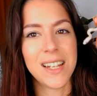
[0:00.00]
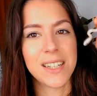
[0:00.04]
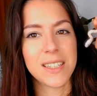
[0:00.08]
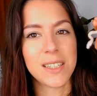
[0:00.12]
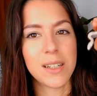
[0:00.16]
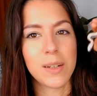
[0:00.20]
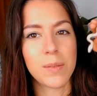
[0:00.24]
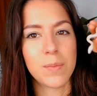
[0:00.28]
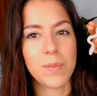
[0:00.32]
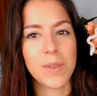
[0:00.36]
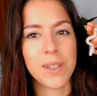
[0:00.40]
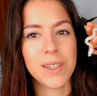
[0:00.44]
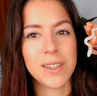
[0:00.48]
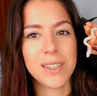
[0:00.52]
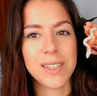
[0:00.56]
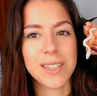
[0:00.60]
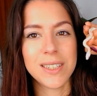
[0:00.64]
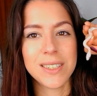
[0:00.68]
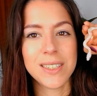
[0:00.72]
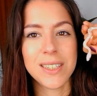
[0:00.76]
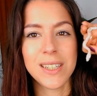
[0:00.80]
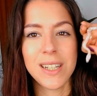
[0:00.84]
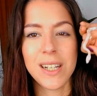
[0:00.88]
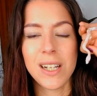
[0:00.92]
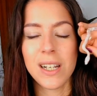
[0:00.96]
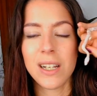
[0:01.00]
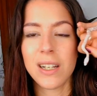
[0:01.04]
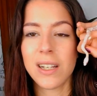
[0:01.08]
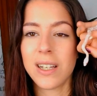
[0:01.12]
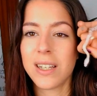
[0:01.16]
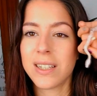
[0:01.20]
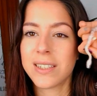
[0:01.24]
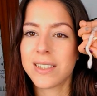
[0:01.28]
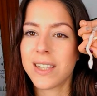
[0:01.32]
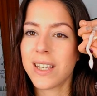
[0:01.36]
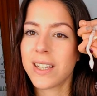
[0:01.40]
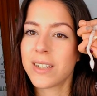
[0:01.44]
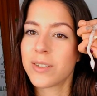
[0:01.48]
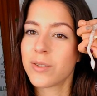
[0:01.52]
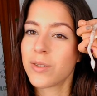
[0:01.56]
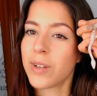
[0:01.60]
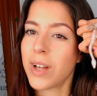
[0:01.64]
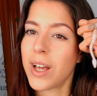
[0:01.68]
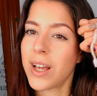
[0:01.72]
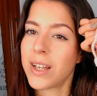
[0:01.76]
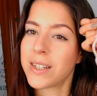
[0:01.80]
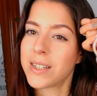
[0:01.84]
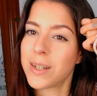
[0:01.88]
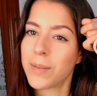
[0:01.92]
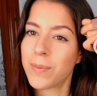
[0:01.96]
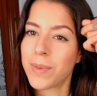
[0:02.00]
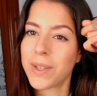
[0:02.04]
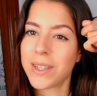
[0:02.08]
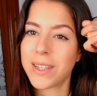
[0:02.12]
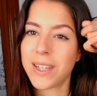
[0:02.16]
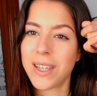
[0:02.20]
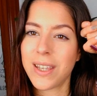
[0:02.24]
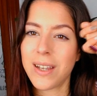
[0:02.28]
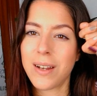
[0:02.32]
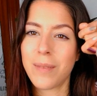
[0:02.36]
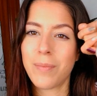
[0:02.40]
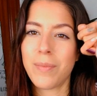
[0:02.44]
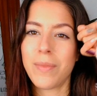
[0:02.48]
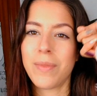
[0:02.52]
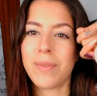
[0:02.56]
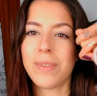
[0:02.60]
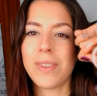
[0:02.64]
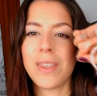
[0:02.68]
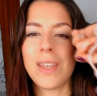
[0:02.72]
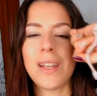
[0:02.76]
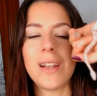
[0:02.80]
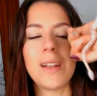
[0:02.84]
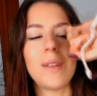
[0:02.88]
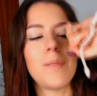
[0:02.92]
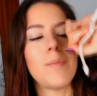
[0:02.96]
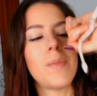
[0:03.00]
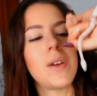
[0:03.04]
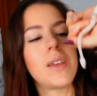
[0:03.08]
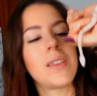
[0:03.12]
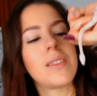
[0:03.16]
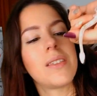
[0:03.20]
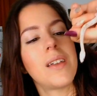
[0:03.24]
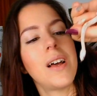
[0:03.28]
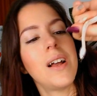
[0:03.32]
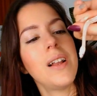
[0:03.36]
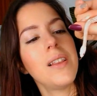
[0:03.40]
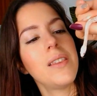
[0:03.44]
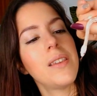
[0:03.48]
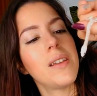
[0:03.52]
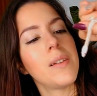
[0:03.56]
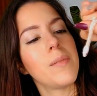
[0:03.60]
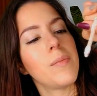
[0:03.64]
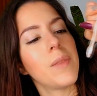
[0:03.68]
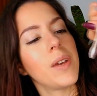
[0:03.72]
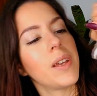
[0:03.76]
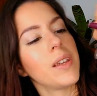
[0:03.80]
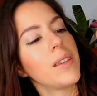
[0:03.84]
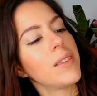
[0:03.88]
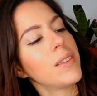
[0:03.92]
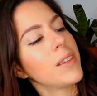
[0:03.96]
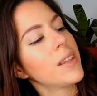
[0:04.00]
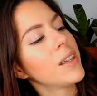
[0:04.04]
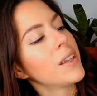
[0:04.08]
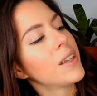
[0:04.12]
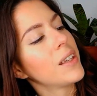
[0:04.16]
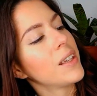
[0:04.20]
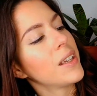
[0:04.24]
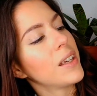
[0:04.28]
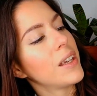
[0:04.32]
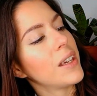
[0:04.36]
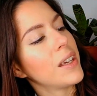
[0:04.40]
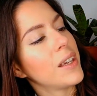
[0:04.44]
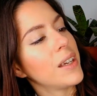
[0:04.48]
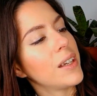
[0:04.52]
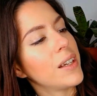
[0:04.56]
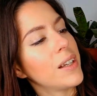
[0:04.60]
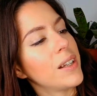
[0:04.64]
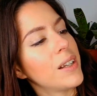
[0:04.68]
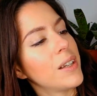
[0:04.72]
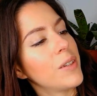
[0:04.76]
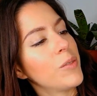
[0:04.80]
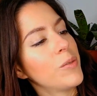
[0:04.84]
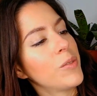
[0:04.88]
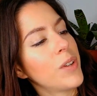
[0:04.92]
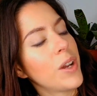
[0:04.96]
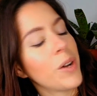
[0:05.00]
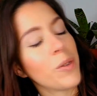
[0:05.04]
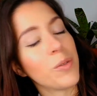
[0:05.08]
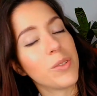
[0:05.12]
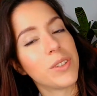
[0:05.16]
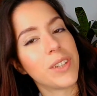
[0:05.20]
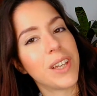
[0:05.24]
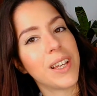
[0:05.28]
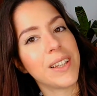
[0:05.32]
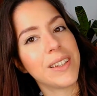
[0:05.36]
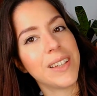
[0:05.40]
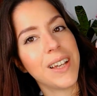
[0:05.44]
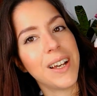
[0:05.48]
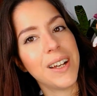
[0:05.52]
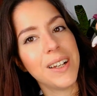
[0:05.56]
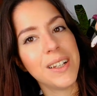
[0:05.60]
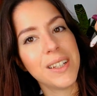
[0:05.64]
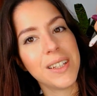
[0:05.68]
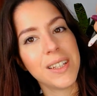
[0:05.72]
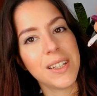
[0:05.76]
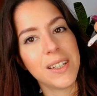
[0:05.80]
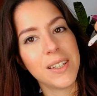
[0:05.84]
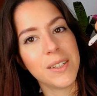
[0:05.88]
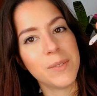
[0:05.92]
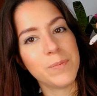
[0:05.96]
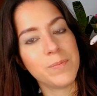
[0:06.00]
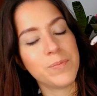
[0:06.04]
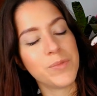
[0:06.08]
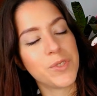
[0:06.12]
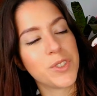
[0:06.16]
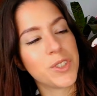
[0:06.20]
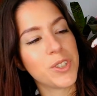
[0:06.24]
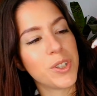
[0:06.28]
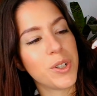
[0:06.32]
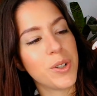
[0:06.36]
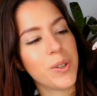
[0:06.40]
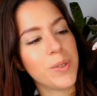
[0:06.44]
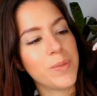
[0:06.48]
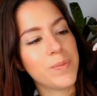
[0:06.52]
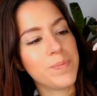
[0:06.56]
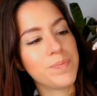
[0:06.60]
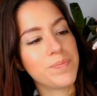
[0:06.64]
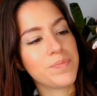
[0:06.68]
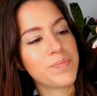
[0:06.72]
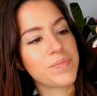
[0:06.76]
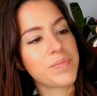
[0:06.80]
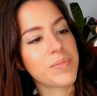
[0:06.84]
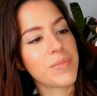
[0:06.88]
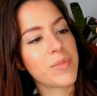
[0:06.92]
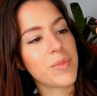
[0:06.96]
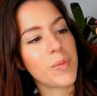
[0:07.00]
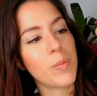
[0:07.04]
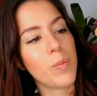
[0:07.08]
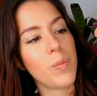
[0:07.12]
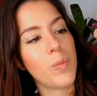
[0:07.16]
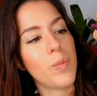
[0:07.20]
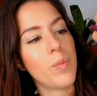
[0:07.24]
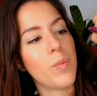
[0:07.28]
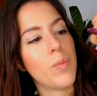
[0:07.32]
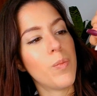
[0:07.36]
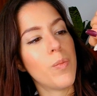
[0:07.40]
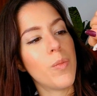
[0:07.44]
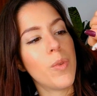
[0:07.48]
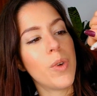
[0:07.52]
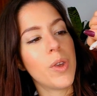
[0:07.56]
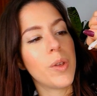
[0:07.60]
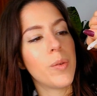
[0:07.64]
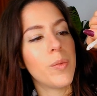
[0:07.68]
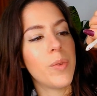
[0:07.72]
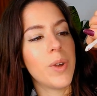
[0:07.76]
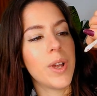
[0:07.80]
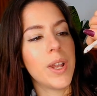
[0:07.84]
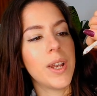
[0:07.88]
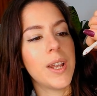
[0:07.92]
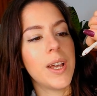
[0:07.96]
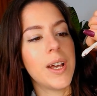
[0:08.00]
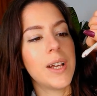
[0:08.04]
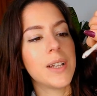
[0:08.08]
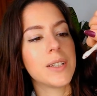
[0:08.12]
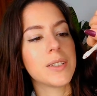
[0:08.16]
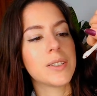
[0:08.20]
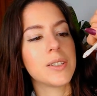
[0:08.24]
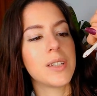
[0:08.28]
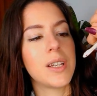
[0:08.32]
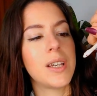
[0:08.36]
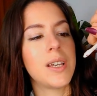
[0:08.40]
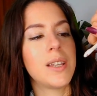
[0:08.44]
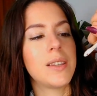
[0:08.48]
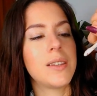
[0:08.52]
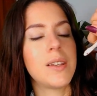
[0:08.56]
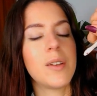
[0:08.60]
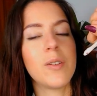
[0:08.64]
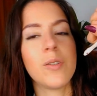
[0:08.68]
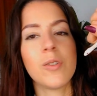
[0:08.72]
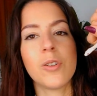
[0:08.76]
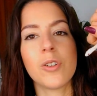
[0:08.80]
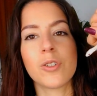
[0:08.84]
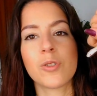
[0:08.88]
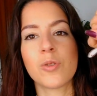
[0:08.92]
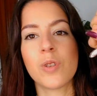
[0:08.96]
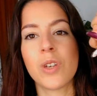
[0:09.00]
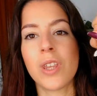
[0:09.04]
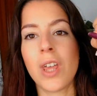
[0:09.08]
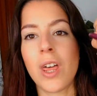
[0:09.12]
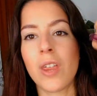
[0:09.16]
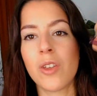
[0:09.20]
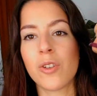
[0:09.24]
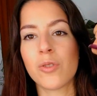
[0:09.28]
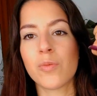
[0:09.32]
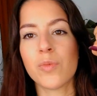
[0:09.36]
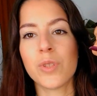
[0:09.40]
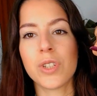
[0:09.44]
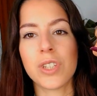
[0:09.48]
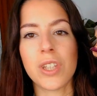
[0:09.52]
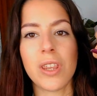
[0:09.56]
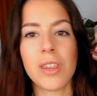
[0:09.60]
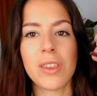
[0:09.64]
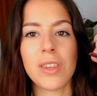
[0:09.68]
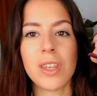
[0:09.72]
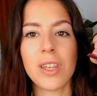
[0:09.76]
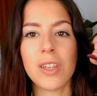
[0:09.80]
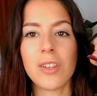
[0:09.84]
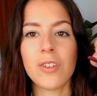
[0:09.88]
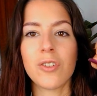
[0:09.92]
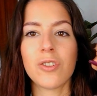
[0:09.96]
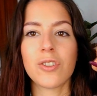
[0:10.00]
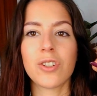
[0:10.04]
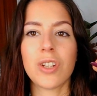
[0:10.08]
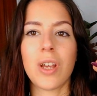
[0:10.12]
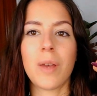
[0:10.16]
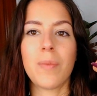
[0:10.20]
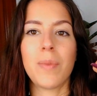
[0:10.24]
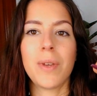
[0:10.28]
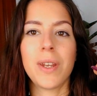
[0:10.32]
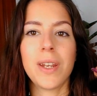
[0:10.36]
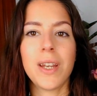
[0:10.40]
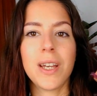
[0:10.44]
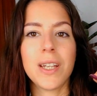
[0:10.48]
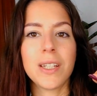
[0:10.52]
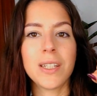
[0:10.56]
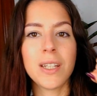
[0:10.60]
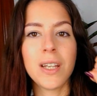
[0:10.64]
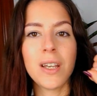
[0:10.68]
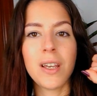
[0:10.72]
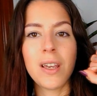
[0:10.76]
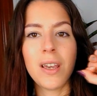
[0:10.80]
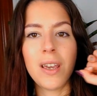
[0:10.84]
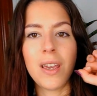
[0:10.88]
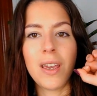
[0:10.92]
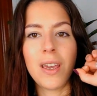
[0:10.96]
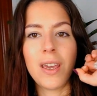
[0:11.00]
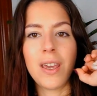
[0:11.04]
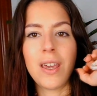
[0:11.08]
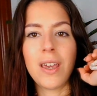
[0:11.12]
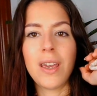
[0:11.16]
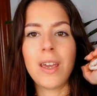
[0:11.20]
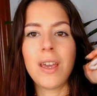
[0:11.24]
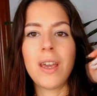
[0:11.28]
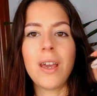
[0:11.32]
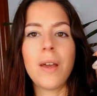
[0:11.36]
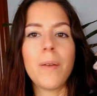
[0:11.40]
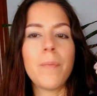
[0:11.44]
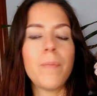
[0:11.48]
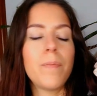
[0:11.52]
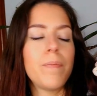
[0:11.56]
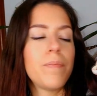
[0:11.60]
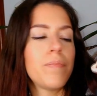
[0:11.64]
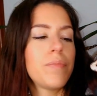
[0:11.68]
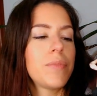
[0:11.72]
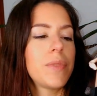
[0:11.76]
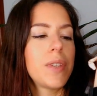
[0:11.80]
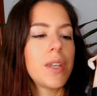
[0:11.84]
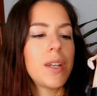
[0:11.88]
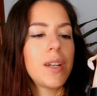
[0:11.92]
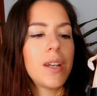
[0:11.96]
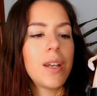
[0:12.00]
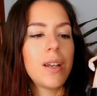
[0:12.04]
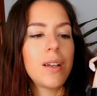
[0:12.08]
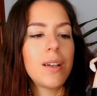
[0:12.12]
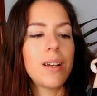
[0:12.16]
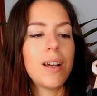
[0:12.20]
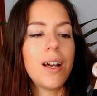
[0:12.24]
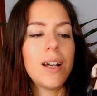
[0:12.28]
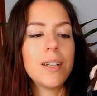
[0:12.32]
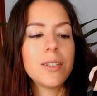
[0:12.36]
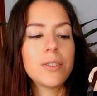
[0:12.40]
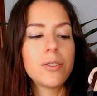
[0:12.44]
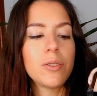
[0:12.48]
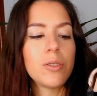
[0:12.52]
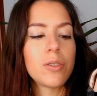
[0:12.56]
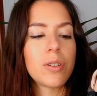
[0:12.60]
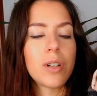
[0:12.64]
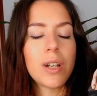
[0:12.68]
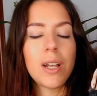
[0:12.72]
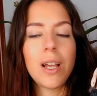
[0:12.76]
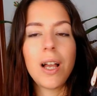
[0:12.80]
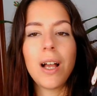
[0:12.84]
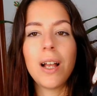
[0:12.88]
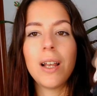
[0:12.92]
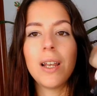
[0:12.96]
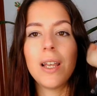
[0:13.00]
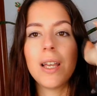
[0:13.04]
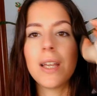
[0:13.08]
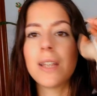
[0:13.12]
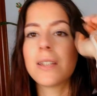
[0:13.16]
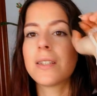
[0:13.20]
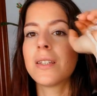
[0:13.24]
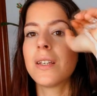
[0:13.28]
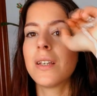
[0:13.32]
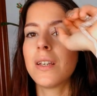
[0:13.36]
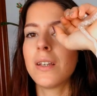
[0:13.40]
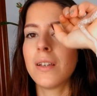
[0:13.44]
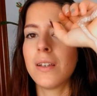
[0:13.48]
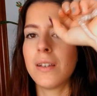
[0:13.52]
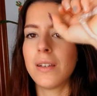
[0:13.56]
las serpientes, esta es una serpiente del, del maizal, del maíz, una gutata, son muy buenas, eh, tienen unos cuidados muy sencillos, apenas eh, tienen gastos reales.